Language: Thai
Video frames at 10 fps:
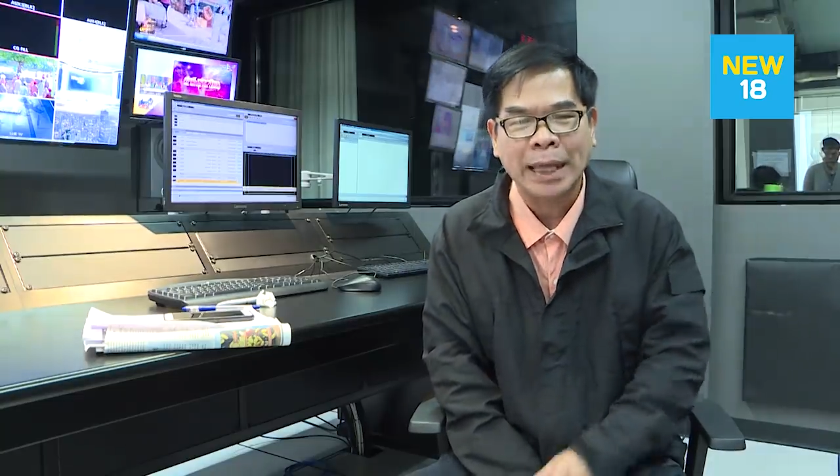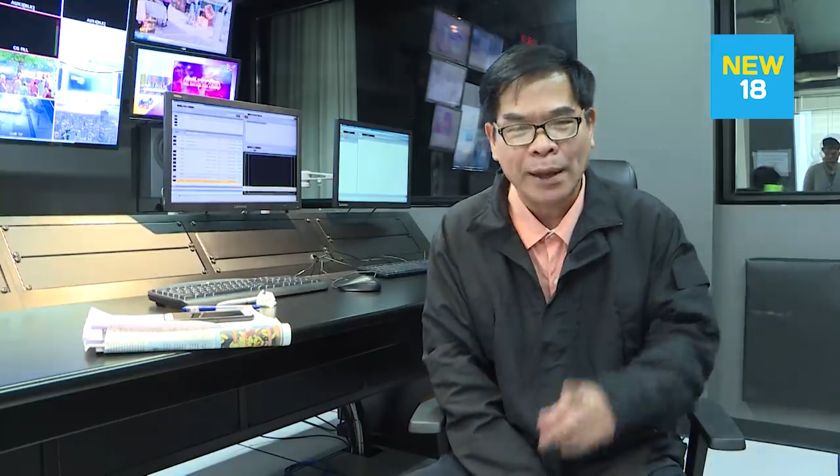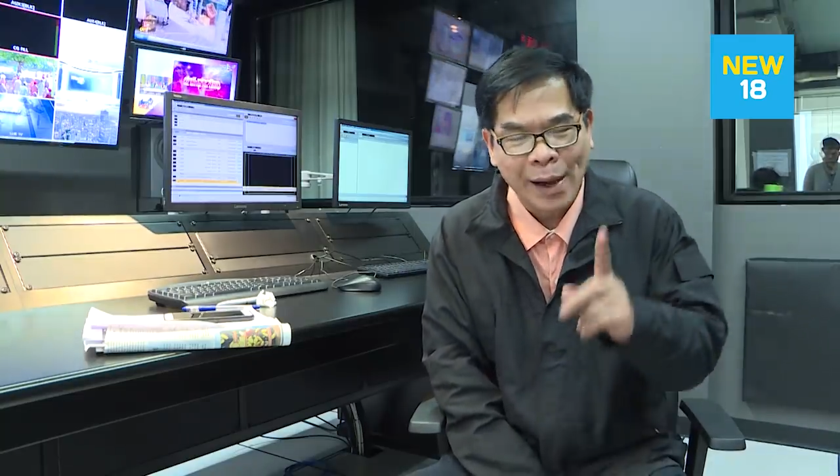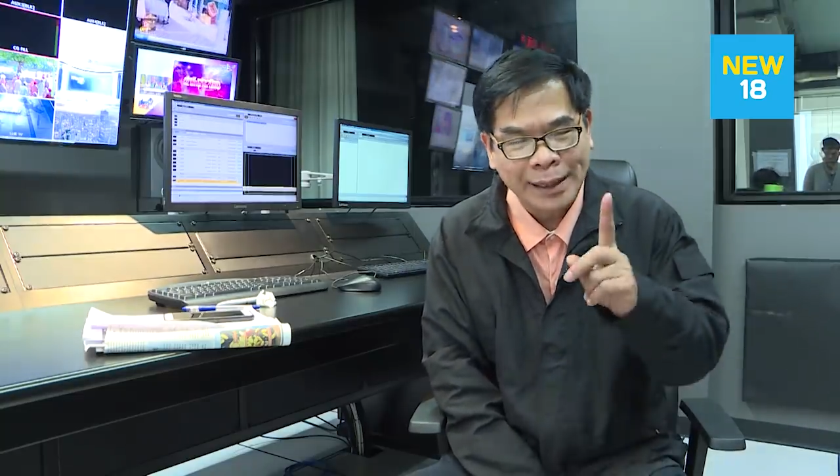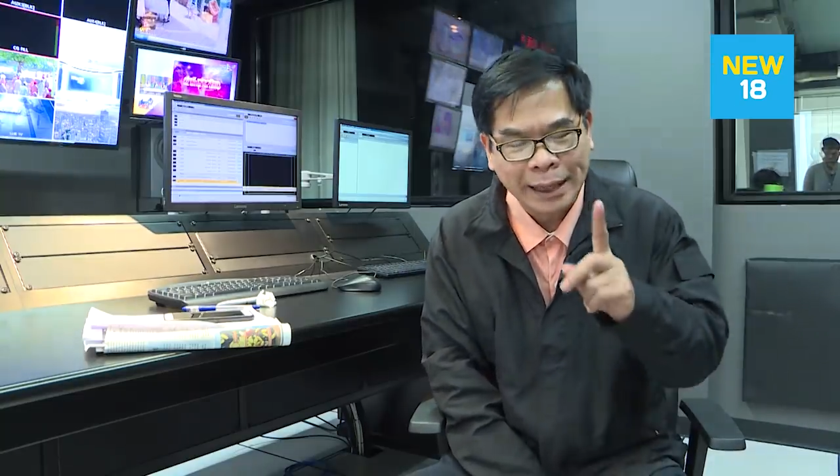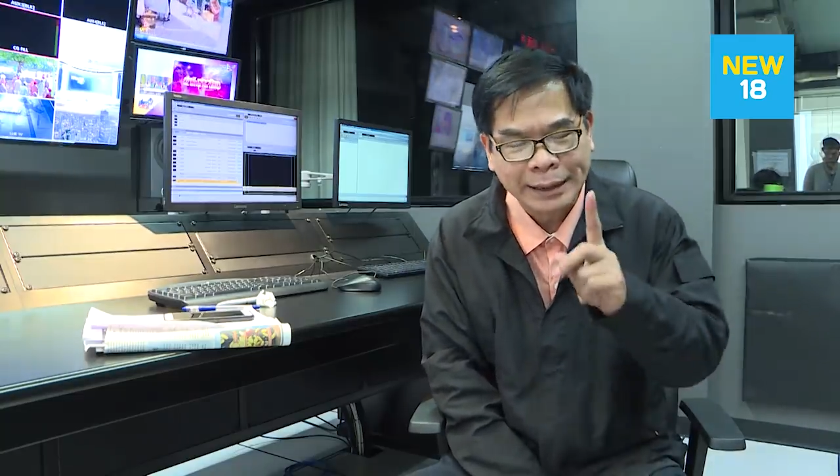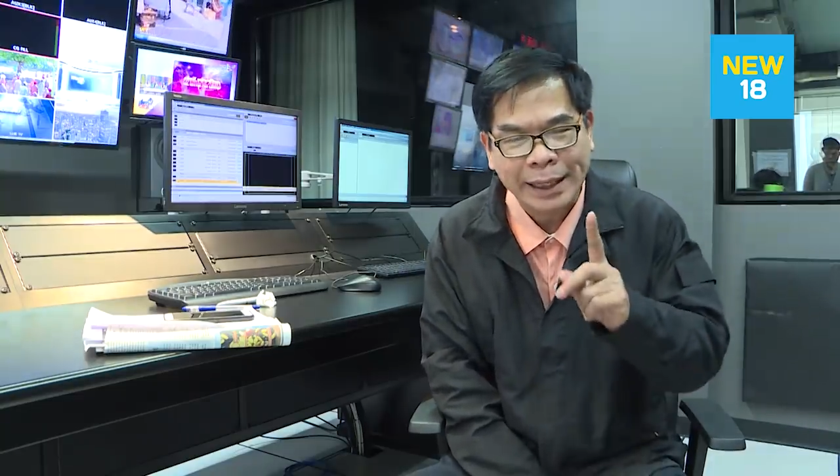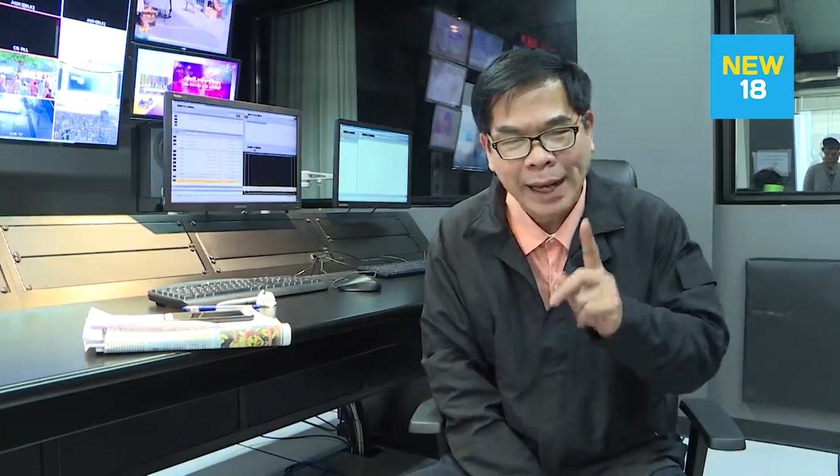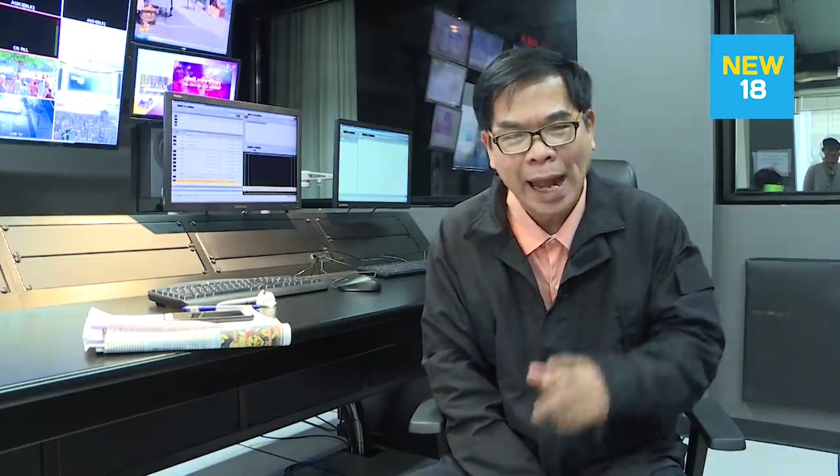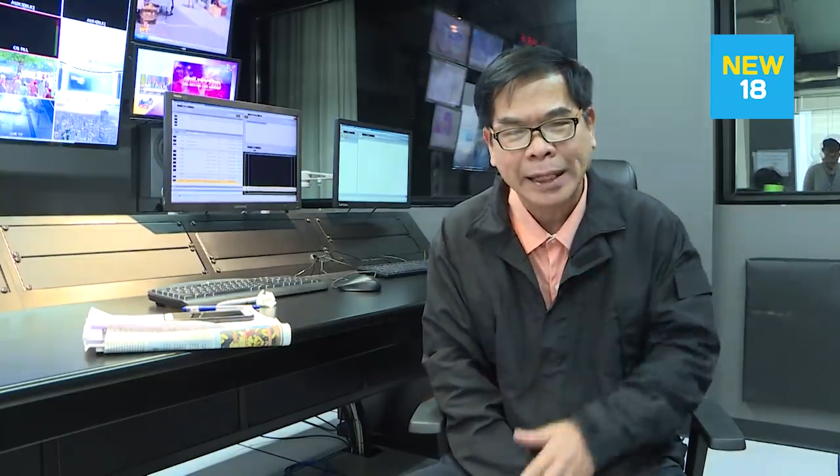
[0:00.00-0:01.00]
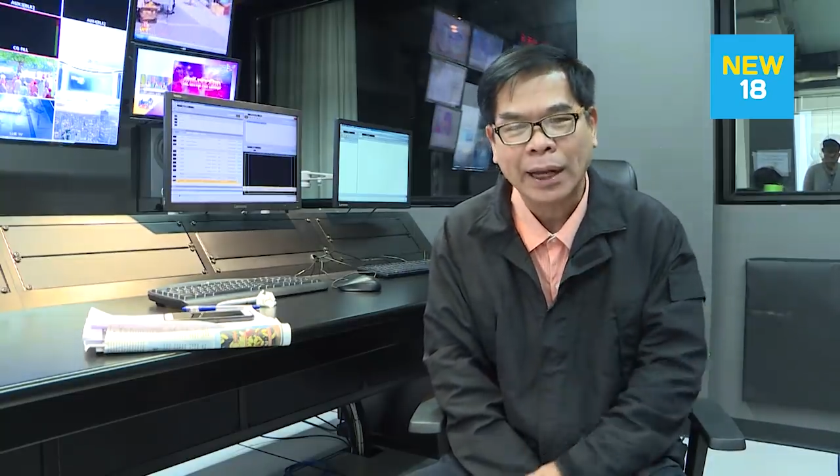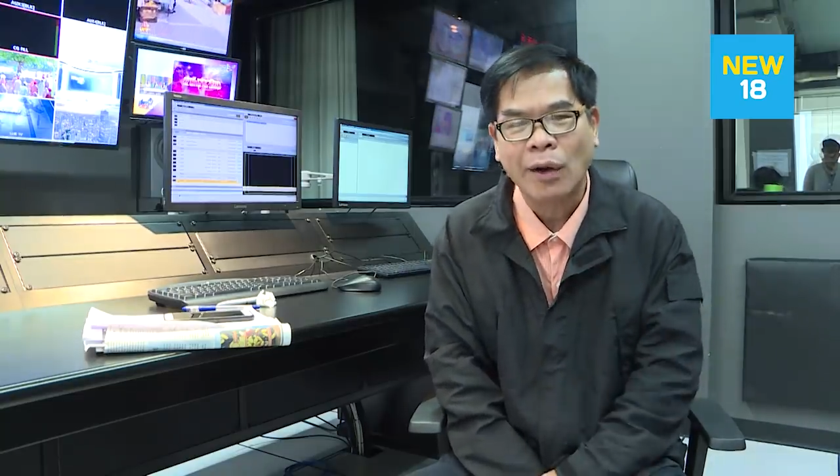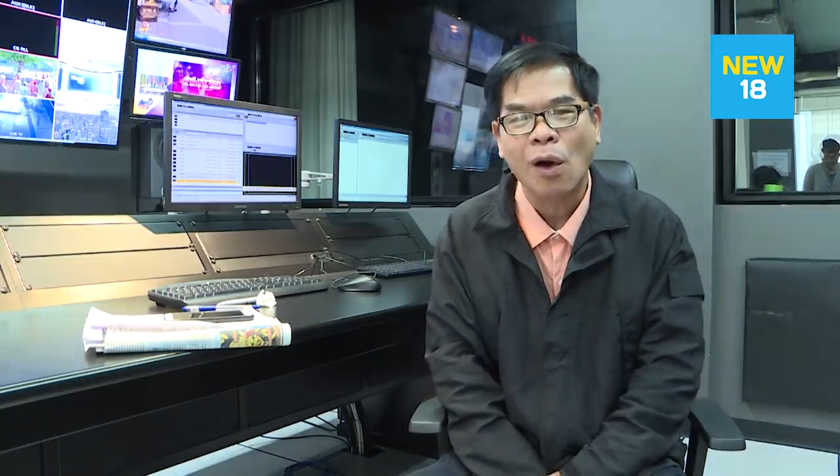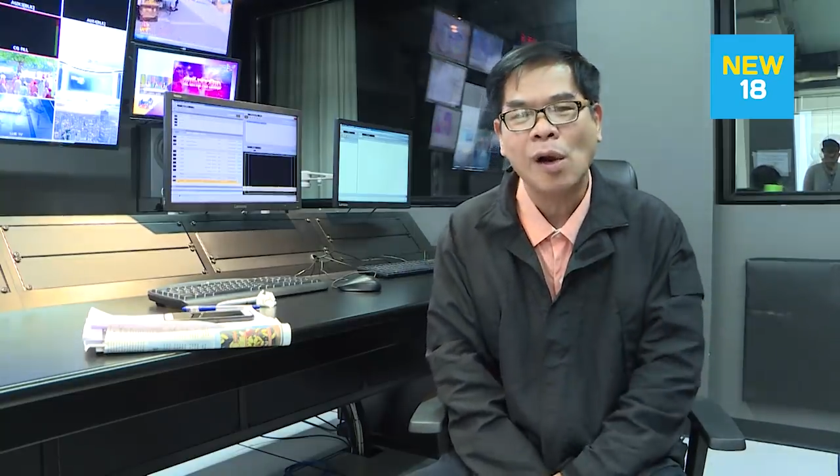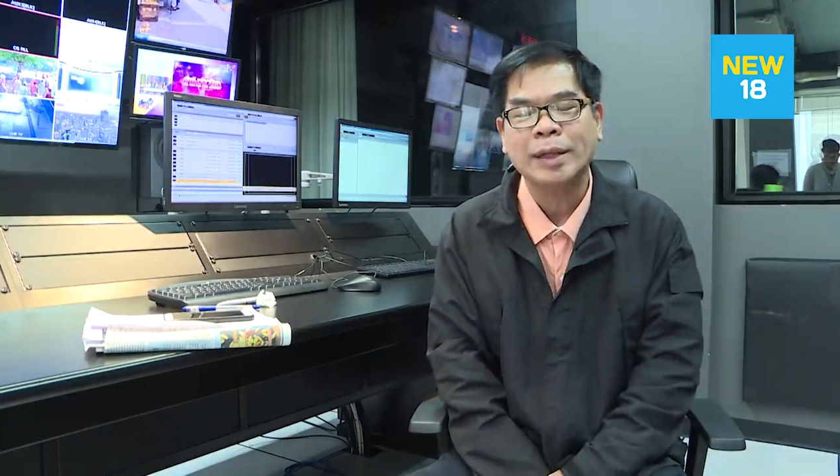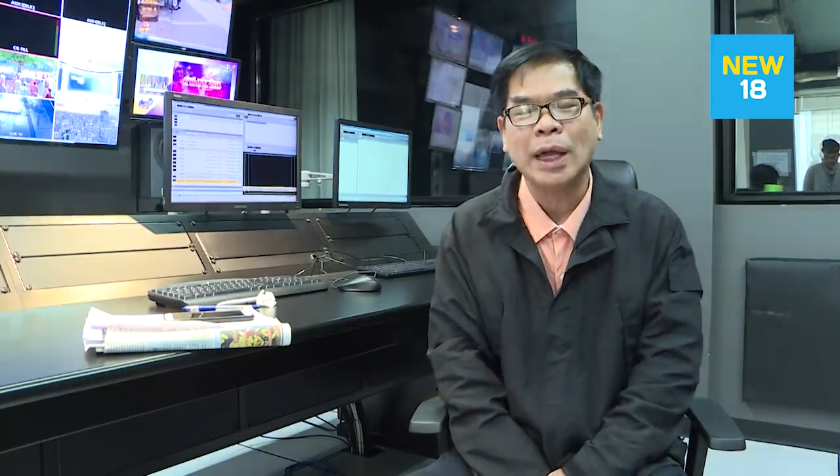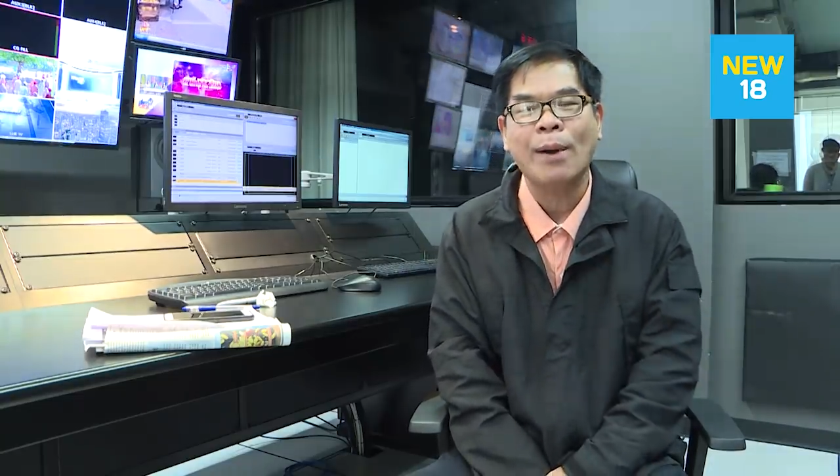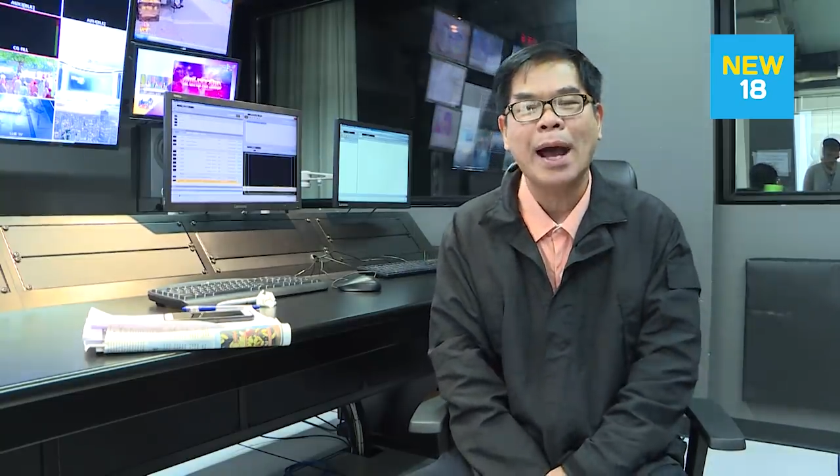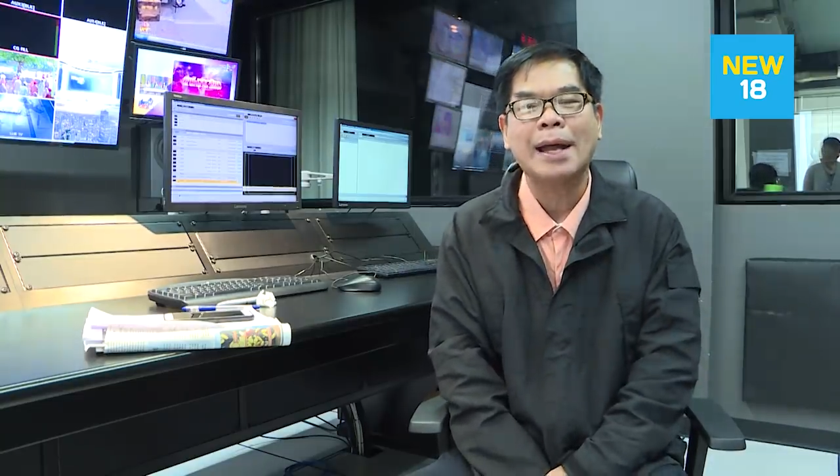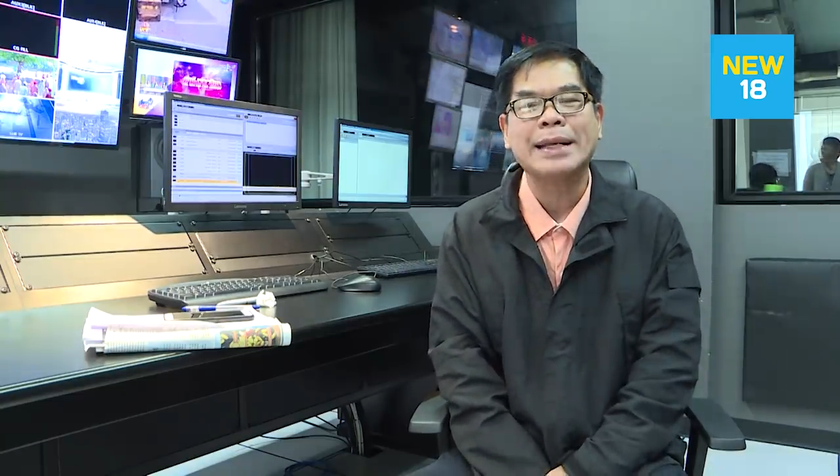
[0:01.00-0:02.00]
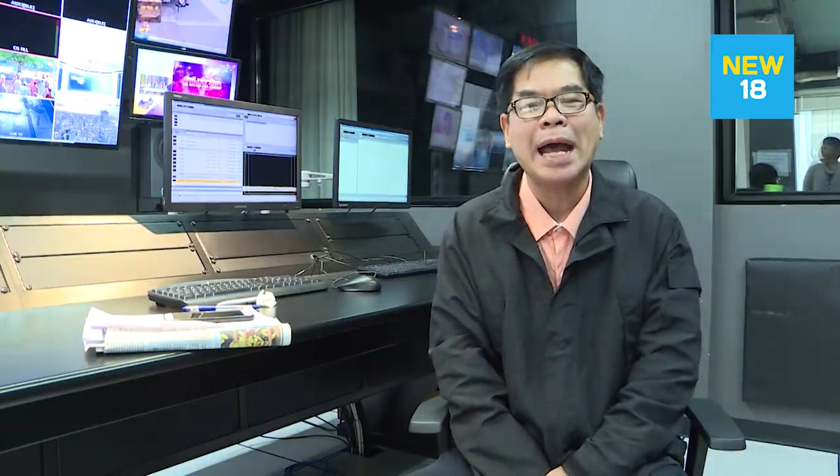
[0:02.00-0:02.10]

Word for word: แต่ว่ายติแรกเนี่ยก็เข้าใจว่า